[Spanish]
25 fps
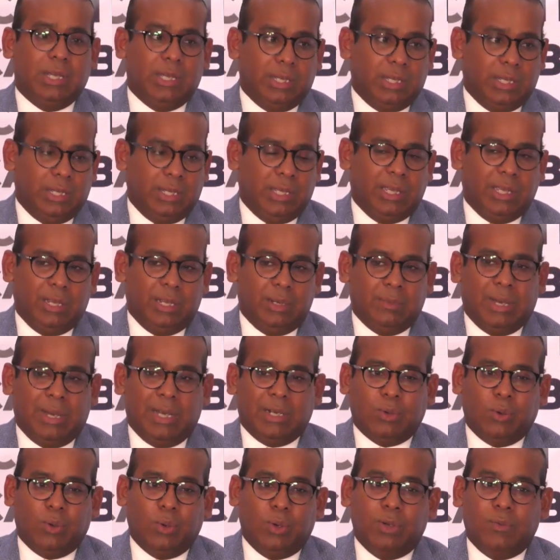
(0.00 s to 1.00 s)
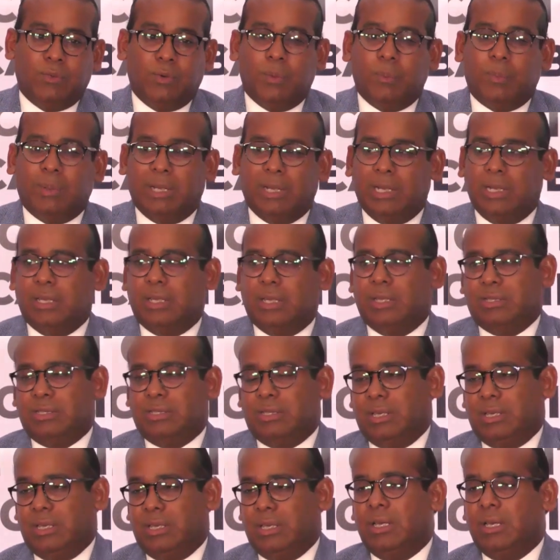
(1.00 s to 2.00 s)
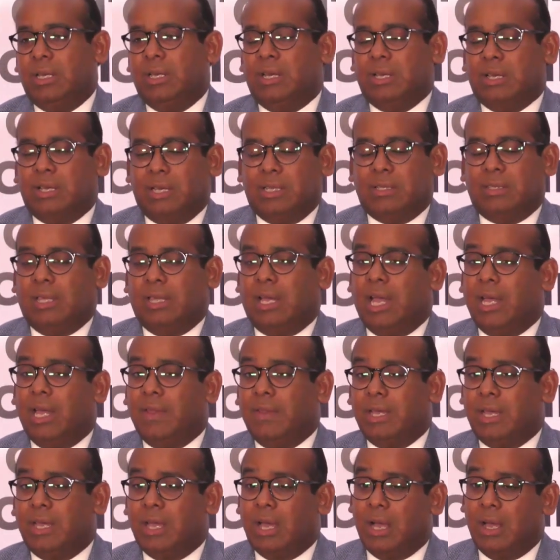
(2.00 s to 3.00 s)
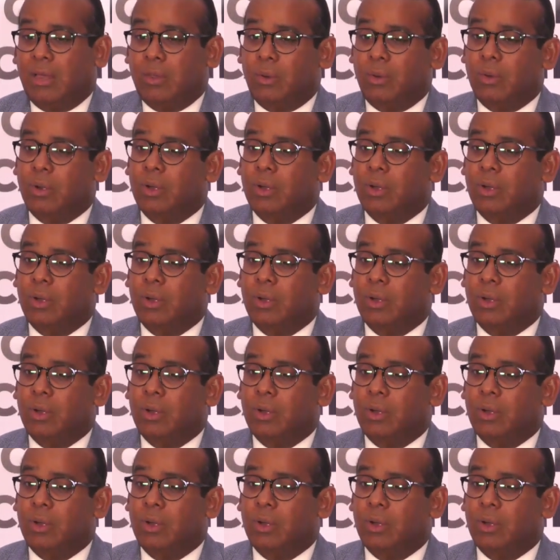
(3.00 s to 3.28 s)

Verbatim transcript: Y en el marco del FOPREL, que, se, que está dedicado